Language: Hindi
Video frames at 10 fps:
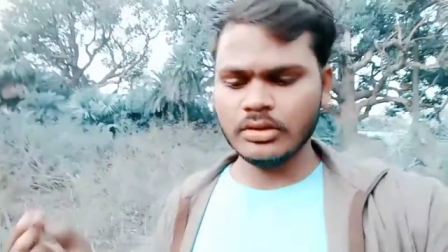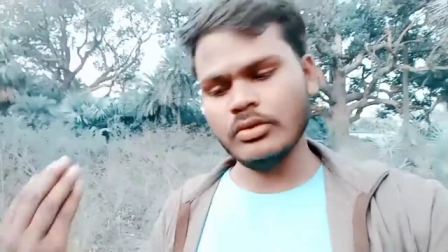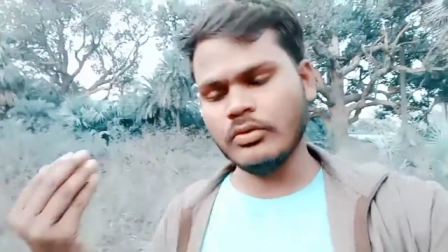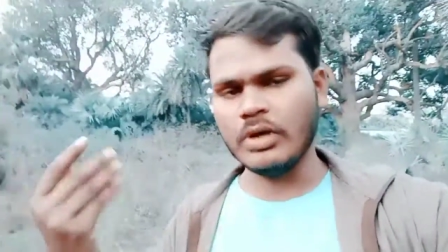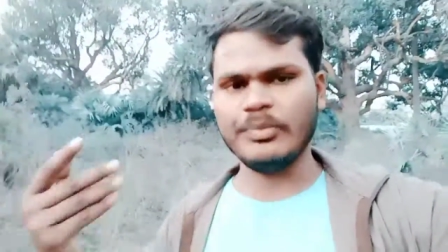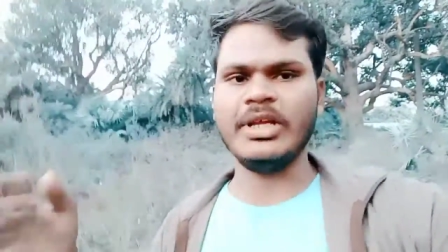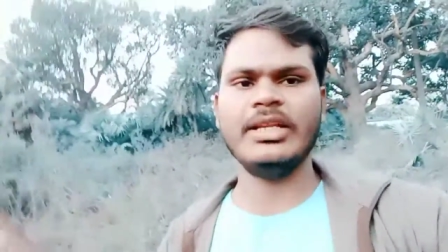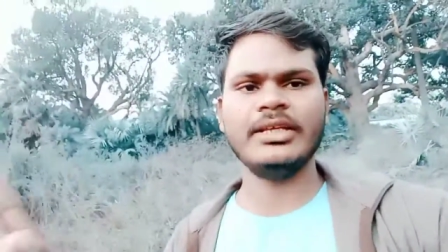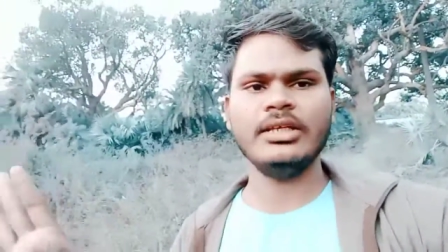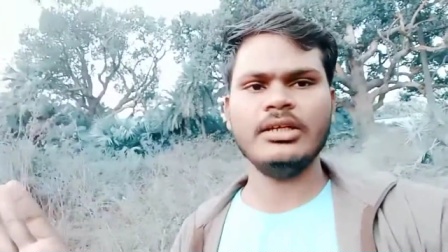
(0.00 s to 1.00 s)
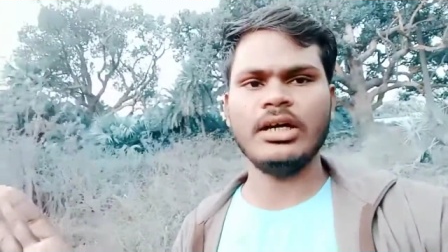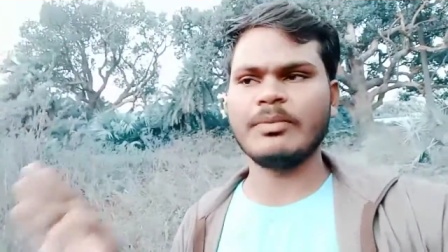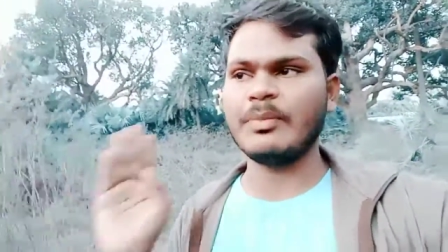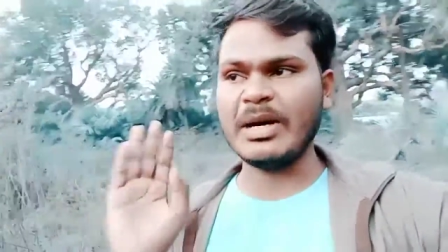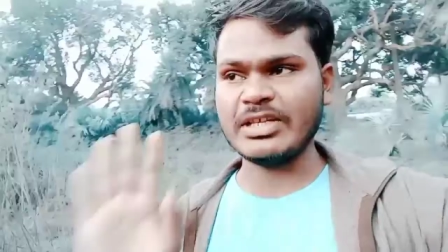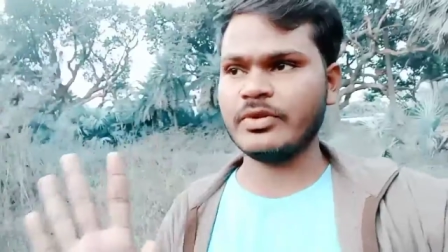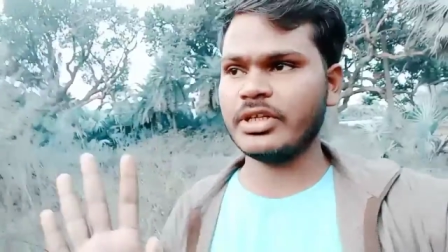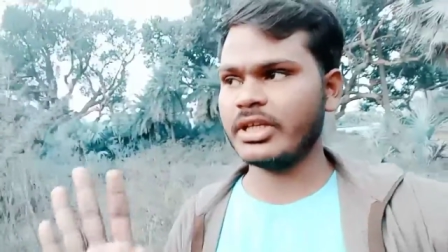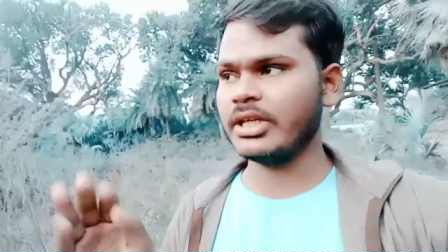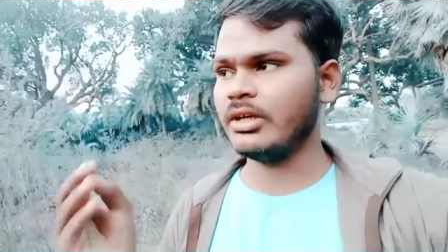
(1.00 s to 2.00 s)
वो आप डालेंगे आपका
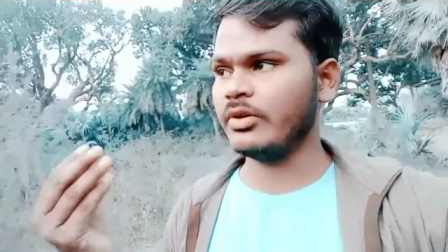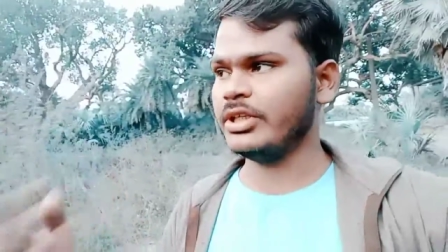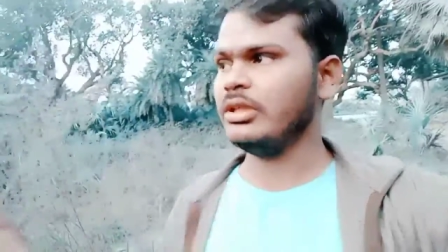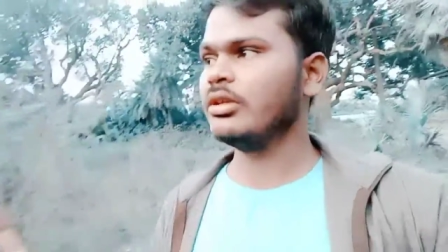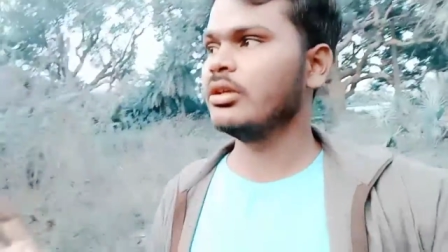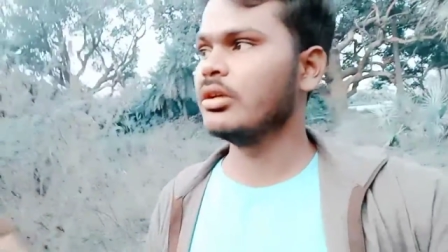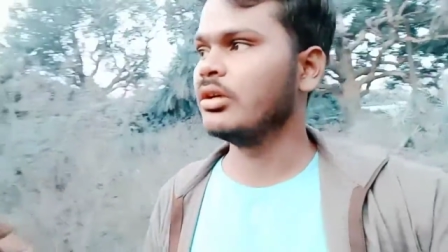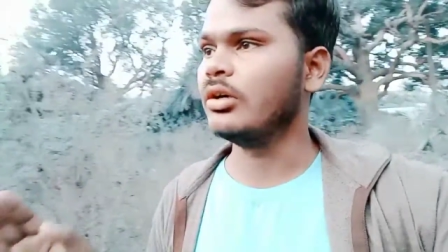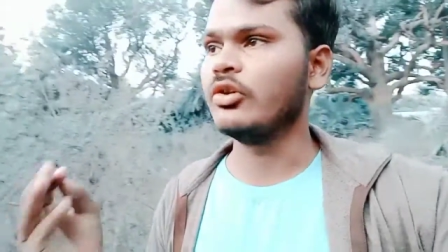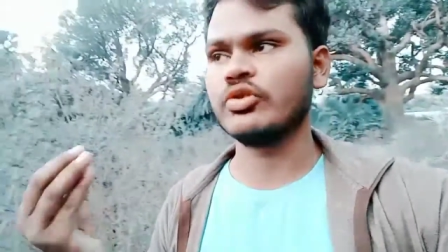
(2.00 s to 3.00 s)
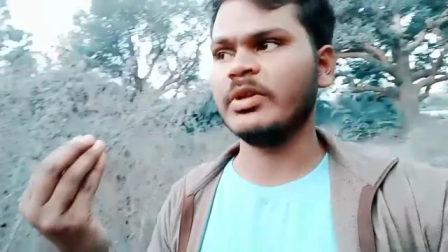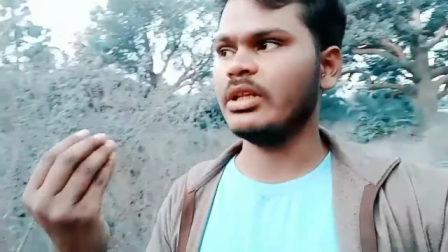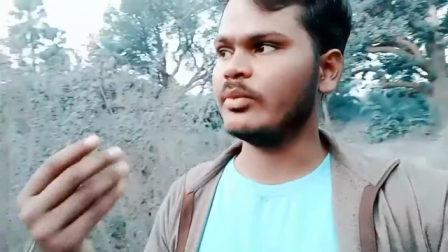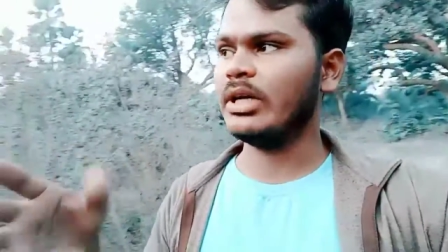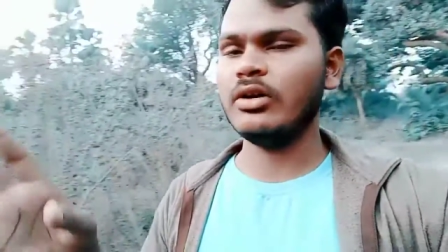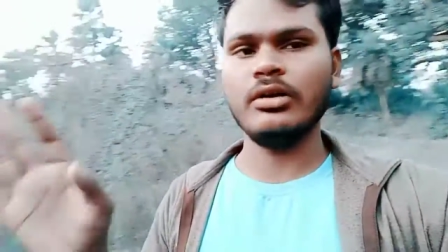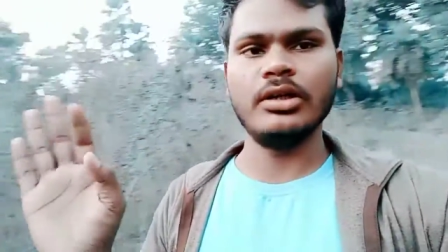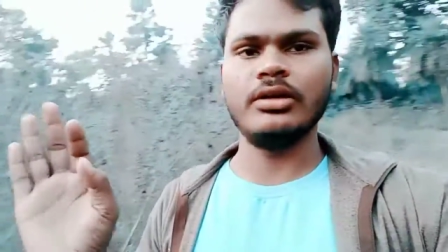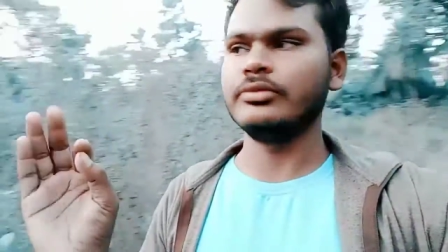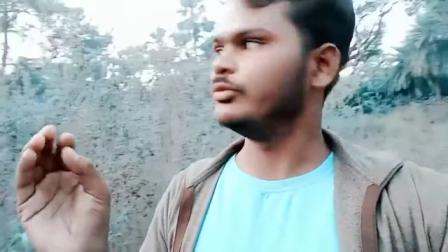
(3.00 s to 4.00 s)
पासवर्ड रहेगा वही और उसके बाद आपका
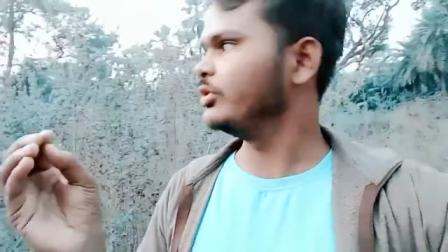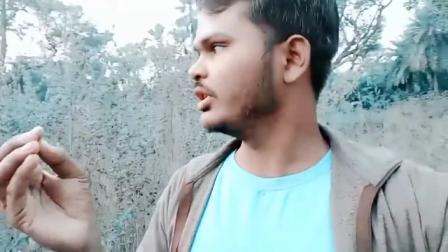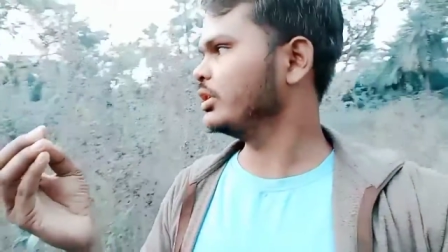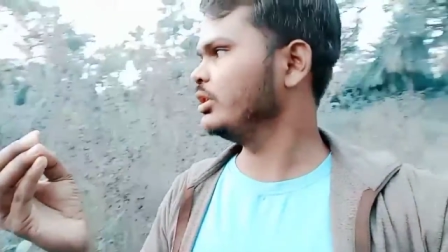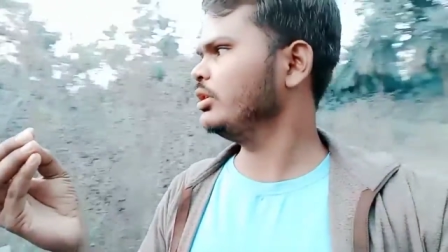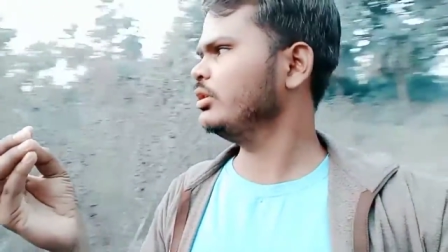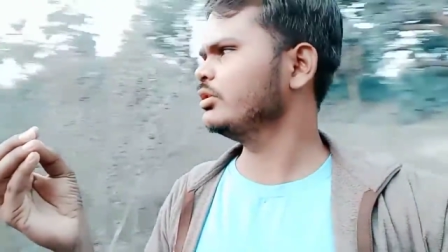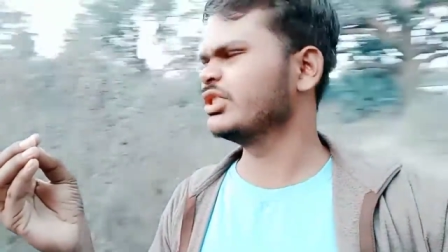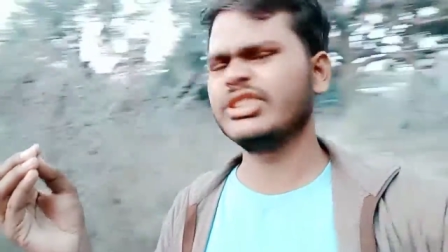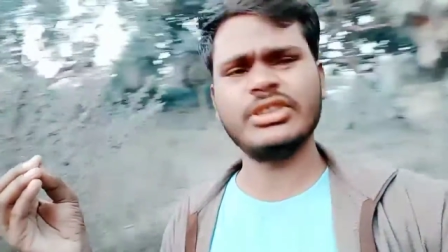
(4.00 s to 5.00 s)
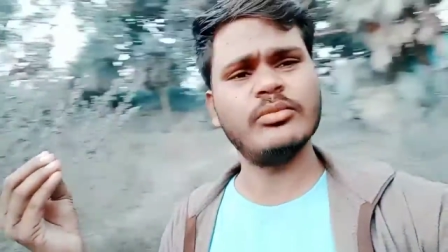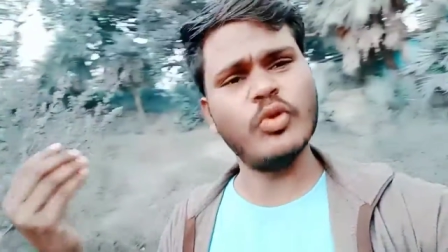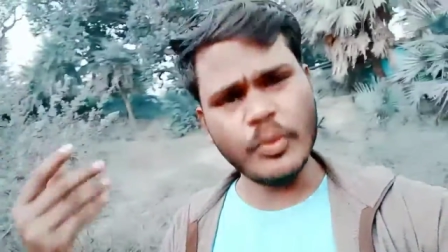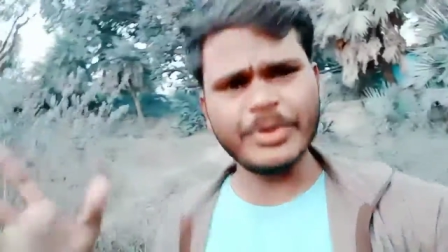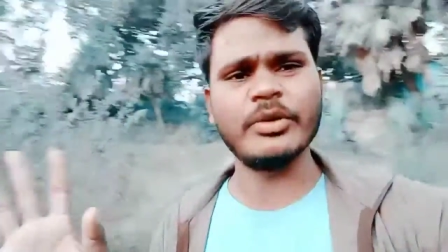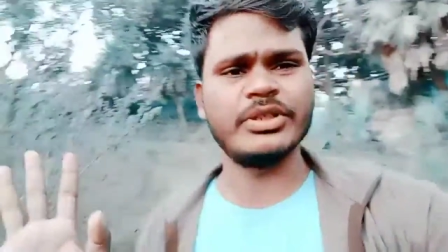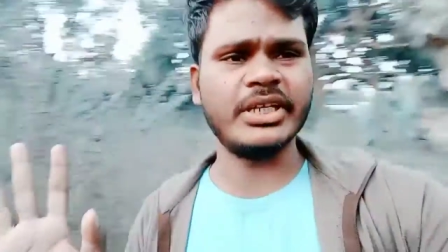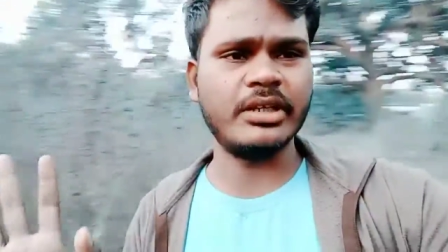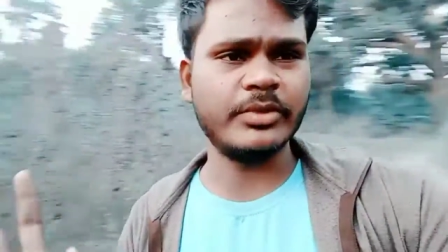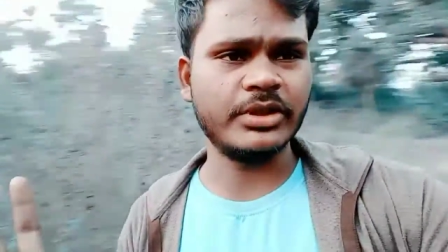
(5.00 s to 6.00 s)
जो है कि सिस्टम ओपन हो
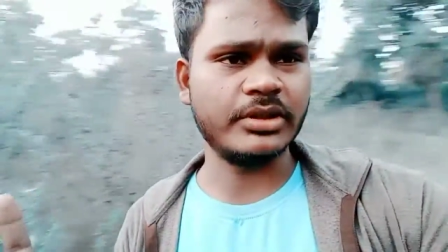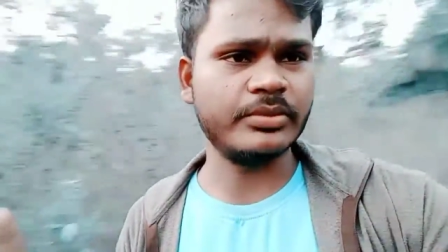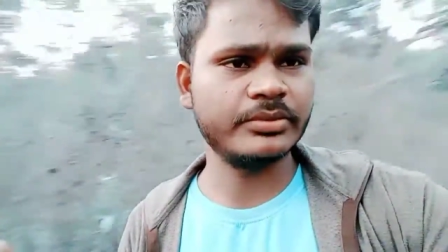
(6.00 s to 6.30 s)
जाएगा मतलब